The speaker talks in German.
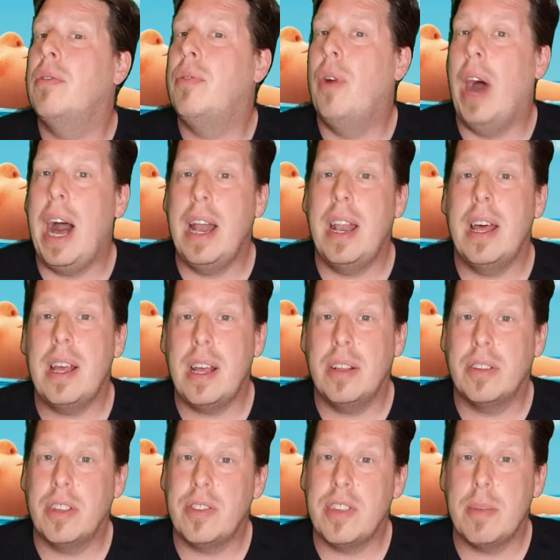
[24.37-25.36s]
Für alle
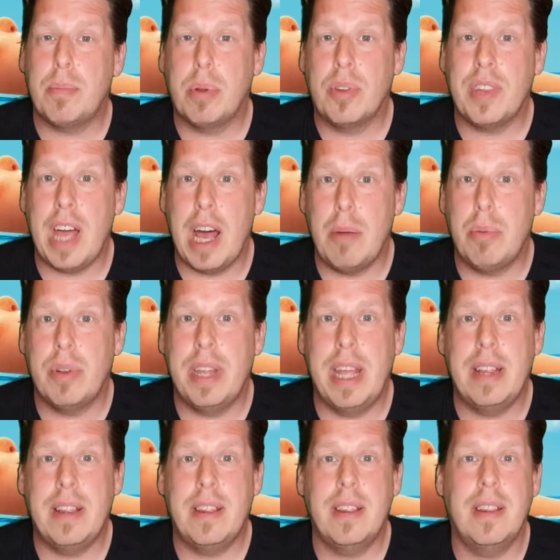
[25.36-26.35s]
Disney Plus
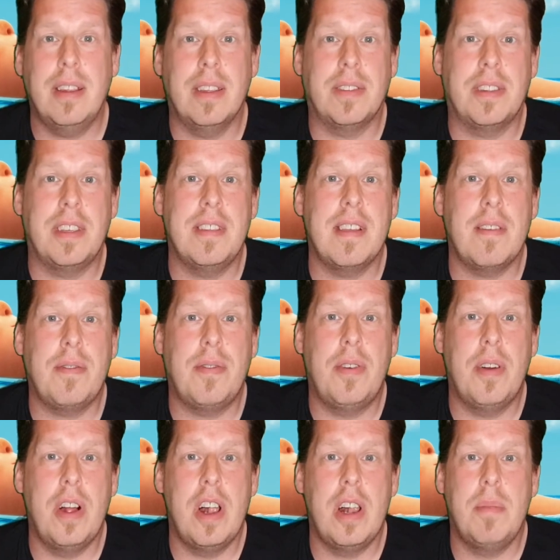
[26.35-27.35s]
Abonnenten ist dieser
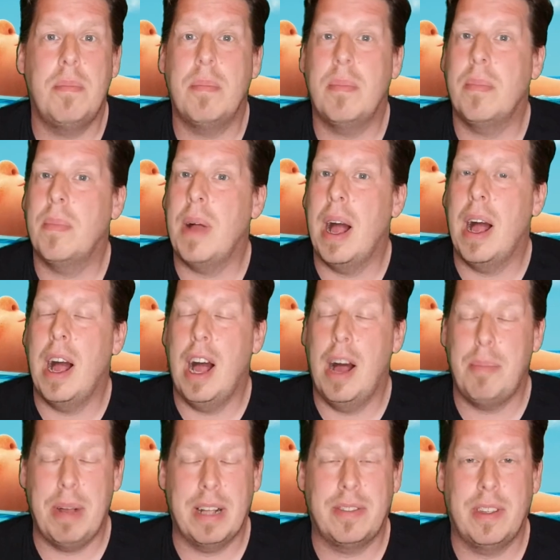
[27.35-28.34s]
Film
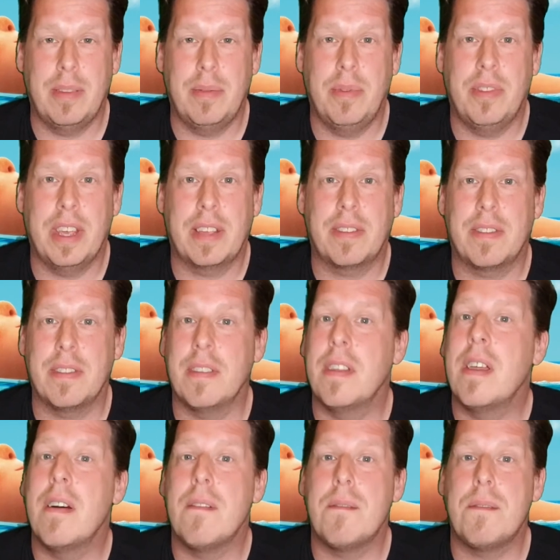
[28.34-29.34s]
ab
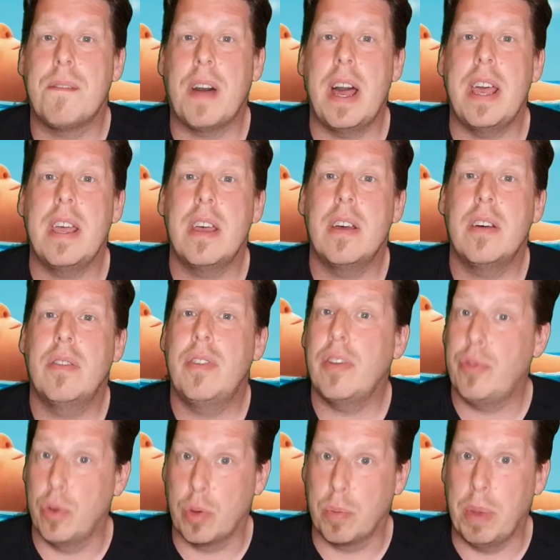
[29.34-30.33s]
18.06. frei
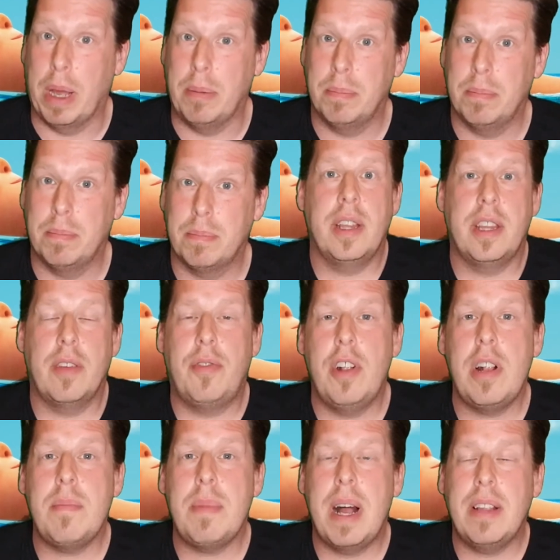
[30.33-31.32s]
verfügbar. Der
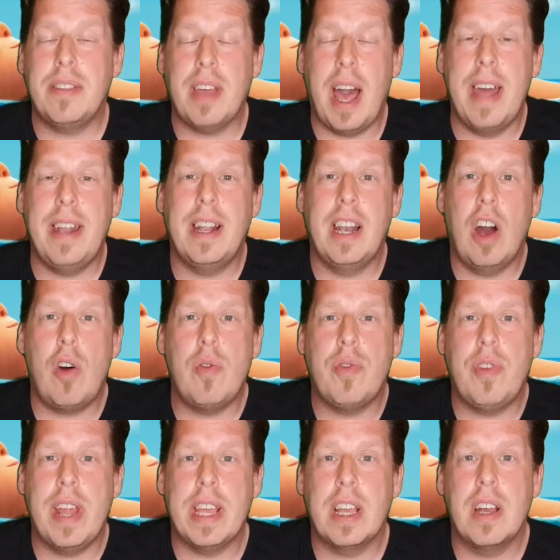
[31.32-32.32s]
Film hat eine
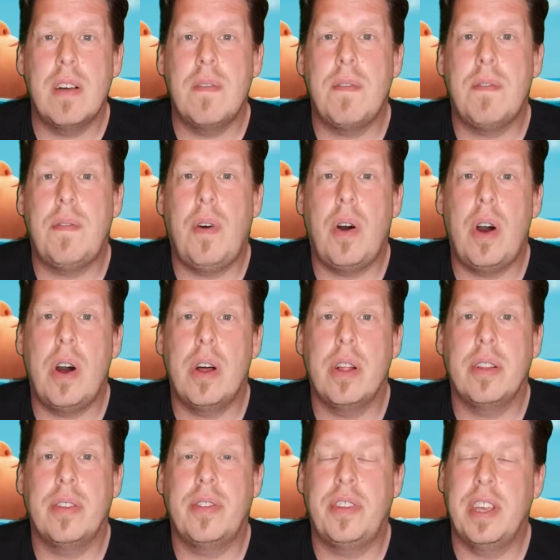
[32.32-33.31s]
Lauflänge
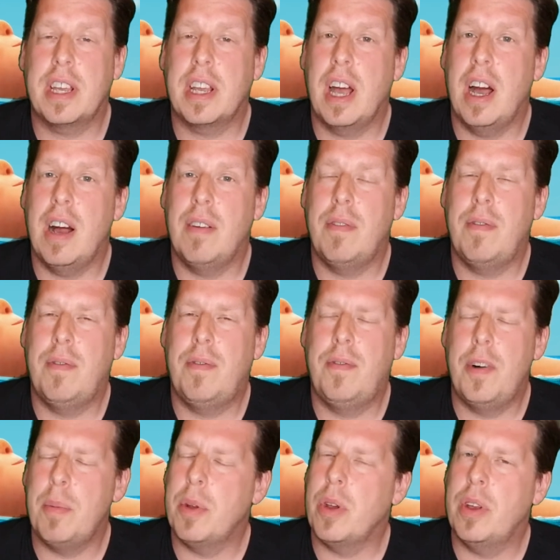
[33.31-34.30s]
von circa
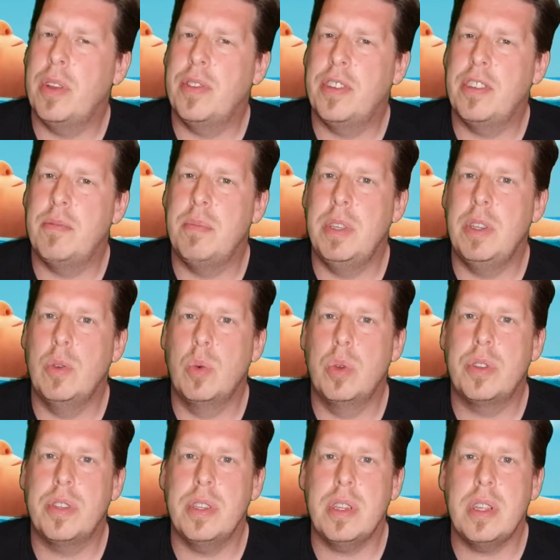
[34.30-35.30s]
95
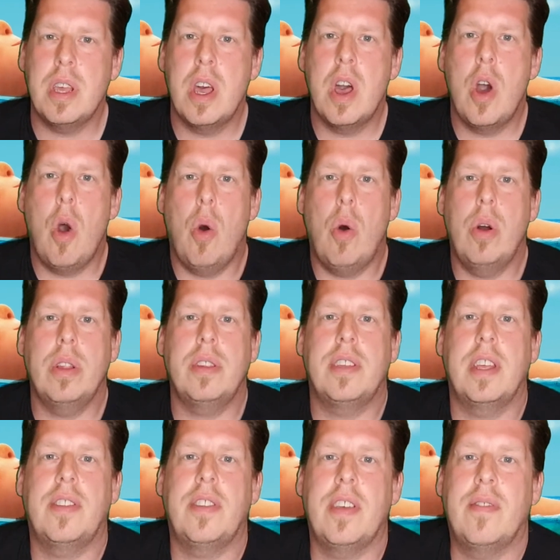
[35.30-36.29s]
Minuten und
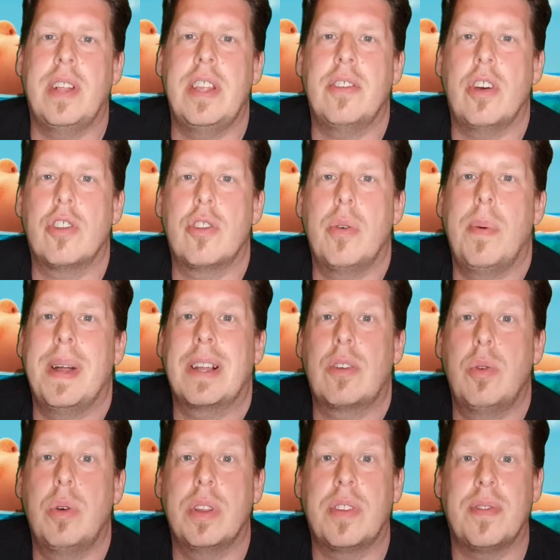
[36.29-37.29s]
jetzt will ich euch nochmal
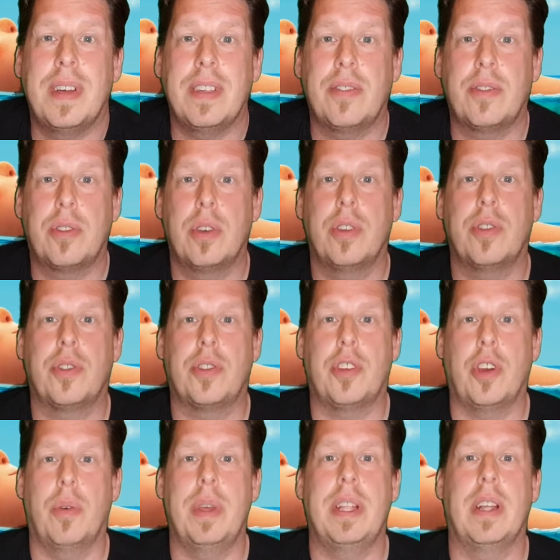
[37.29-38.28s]
kurz was zur
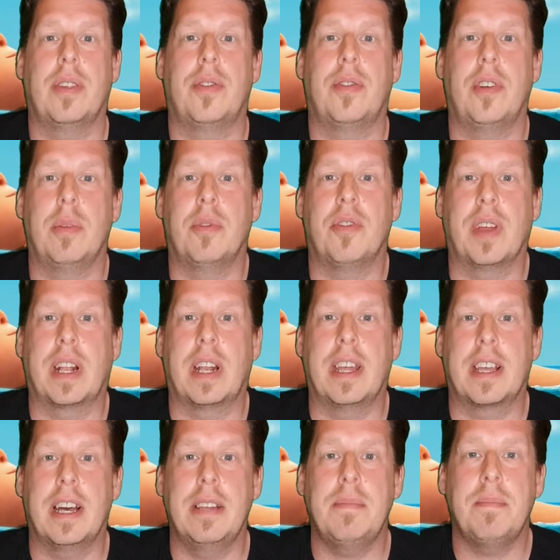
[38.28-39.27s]
Story des Films
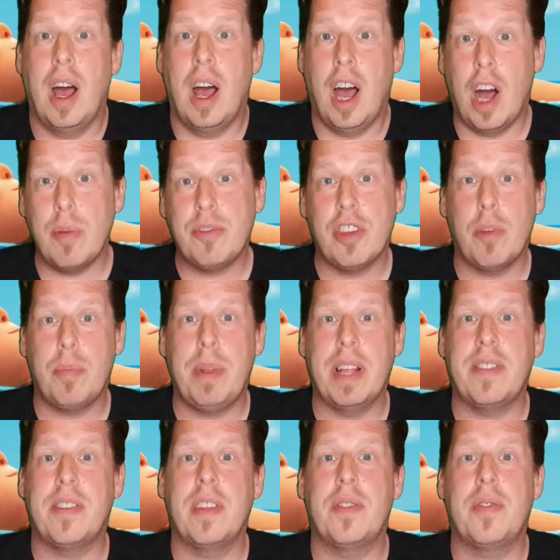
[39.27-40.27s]
verklickern.
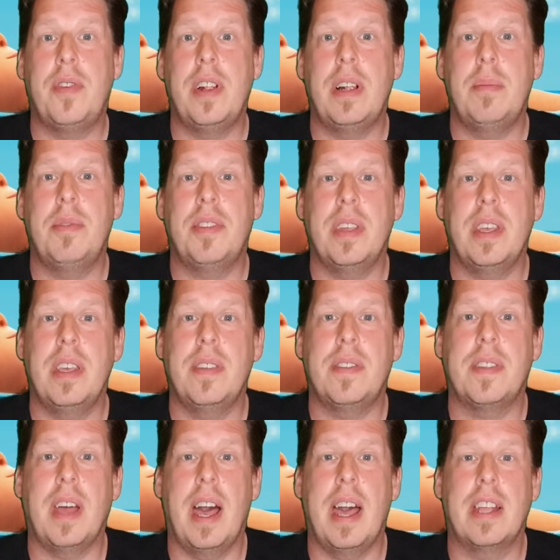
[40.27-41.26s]
Hauptschauplatz des Films
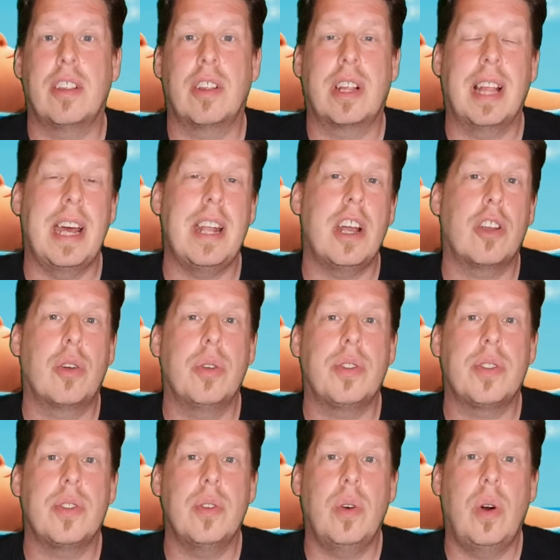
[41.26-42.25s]
ist ein kleiner
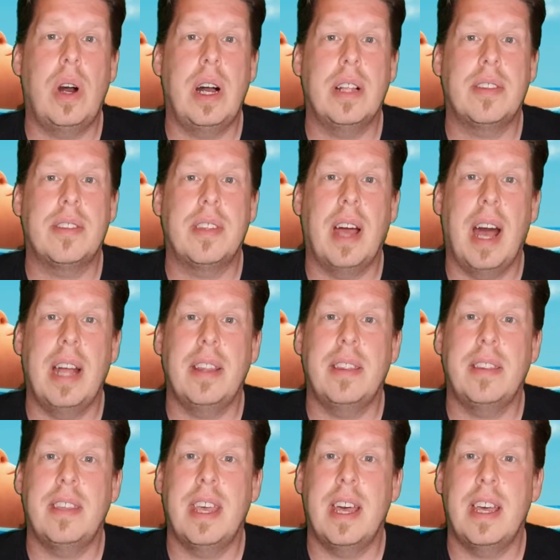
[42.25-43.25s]
Küstenort
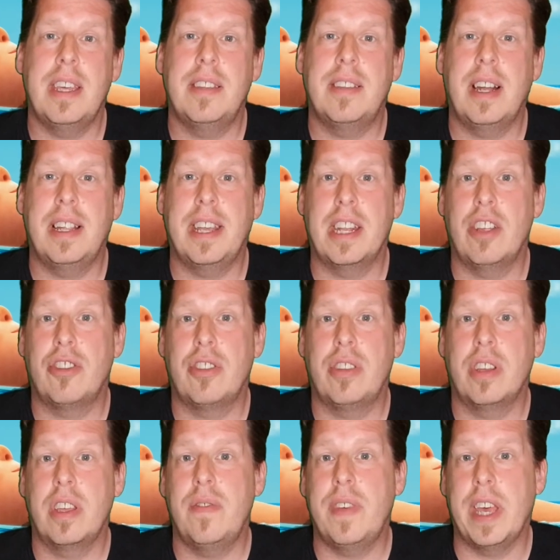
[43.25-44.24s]
an der
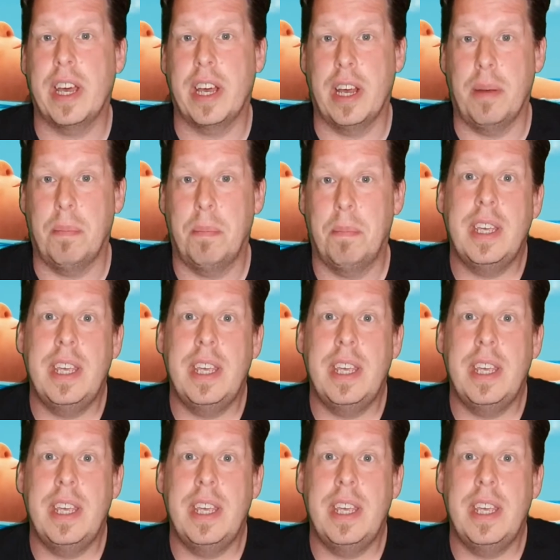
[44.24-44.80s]
italienischen Riviera.